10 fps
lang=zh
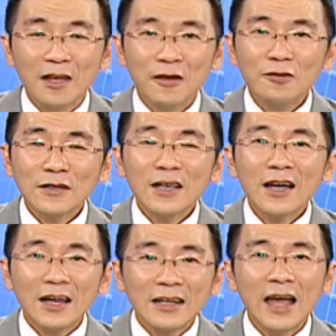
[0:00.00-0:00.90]
所以这
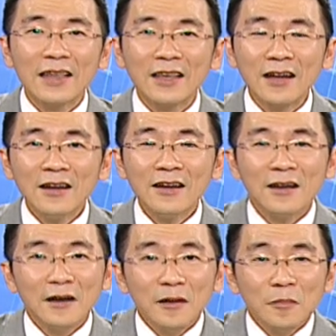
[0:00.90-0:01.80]
很难呢，
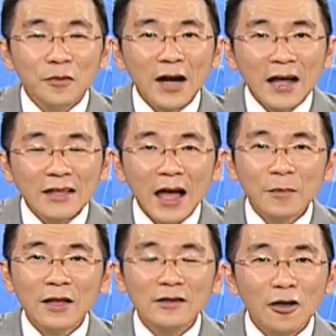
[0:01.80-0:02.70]
不让他
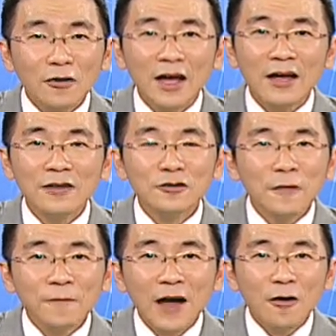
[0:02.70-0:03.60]
们动了去
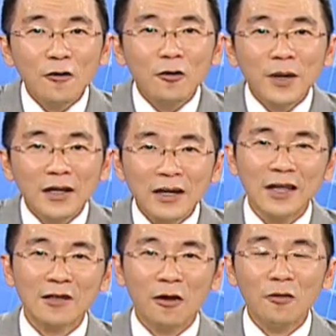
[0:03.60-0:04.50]
放空股票的念
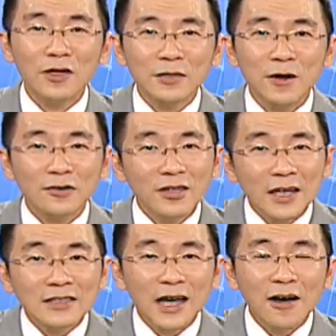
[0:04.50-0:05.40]
头。为什么？因为也
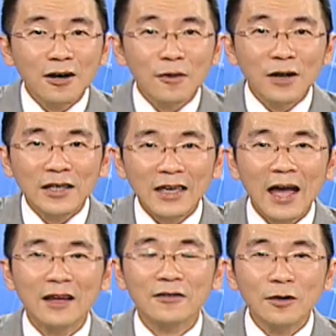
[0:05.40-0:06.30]
想要跟我们一样，
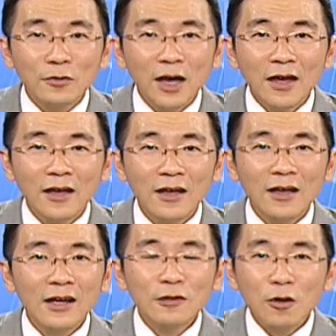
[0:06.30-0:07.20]
对不对？
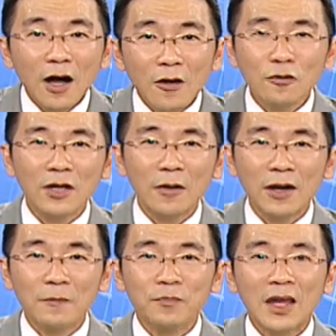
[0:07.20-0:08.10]
可是我告诉各
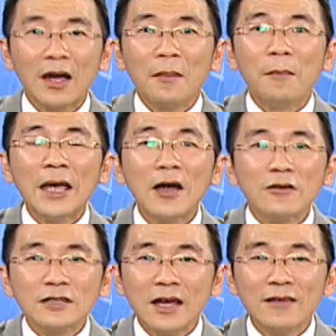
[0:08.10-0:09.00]
位，没有
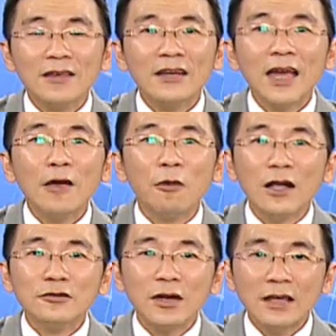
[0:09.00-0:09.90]
人可以完
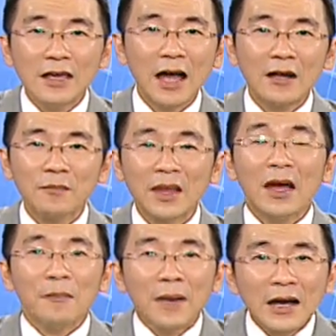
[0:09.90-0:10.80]
全一样。
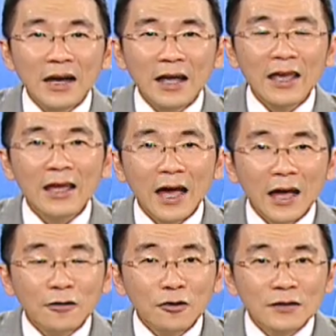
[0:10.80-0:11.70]
每个人应该
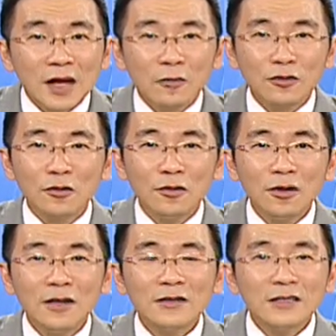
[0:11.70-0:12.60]
要去找出
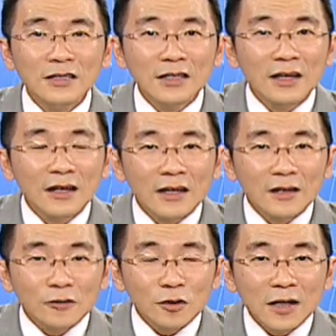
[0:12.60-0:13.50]
自己
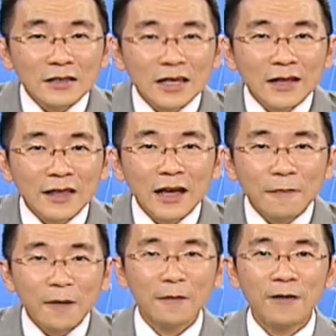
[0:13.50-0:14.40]
赚钱的一个
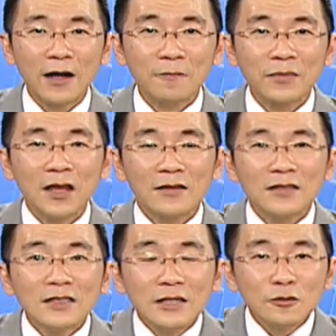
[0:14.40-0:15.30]
方法，
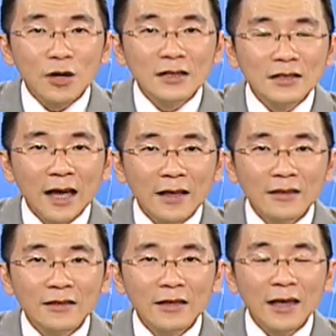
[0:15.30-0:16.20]
自己赚钱
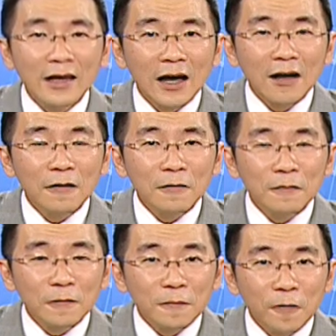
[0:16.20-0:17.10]
的一个
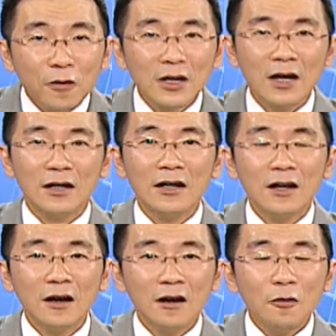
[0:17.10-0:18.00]
风格
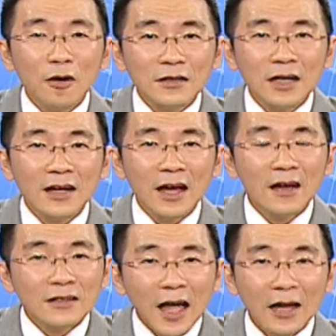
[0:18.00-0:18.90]
或者呢
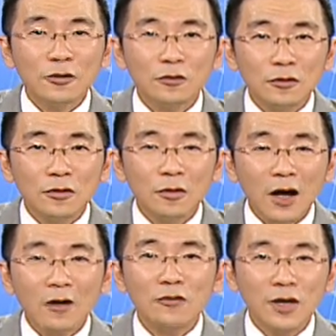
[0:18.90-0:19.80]
态度。我
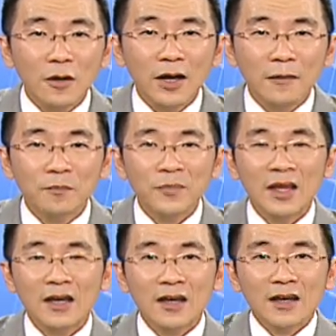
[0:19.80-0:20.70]
告诉各位，
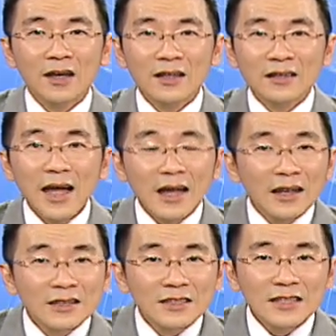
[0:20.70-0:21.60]
那。
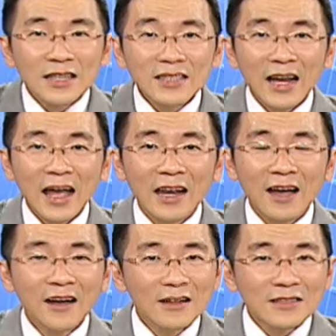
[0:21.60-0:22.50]
接下来
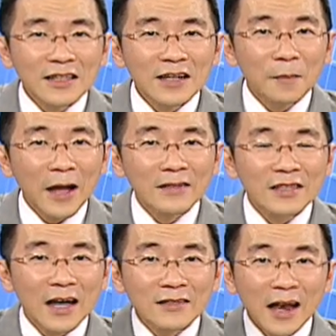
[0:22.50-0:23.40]
呢，在这个盘
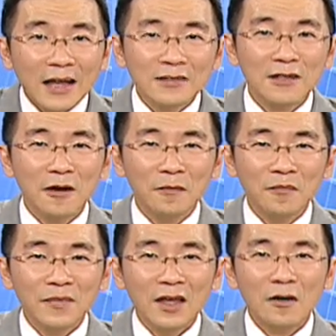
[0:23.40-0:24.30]
涨上来之后，
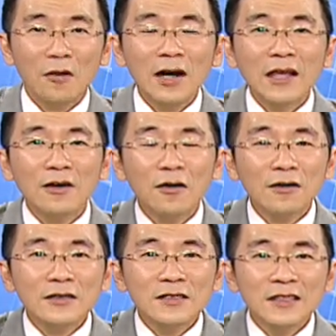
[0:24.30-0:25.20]
我有
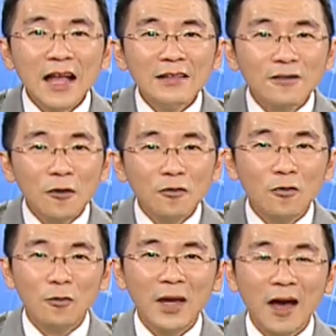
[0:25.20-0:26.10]
三种
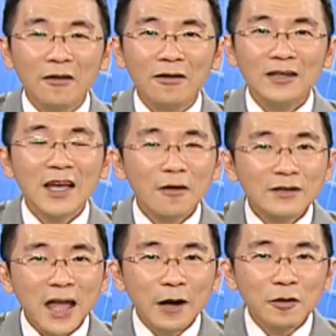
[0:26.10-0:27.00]
股票要
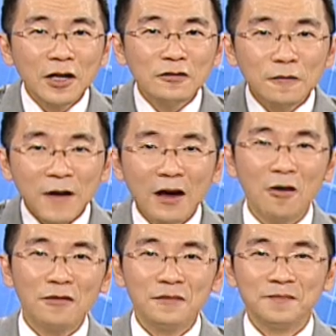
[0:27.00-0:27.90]
带会员去放空。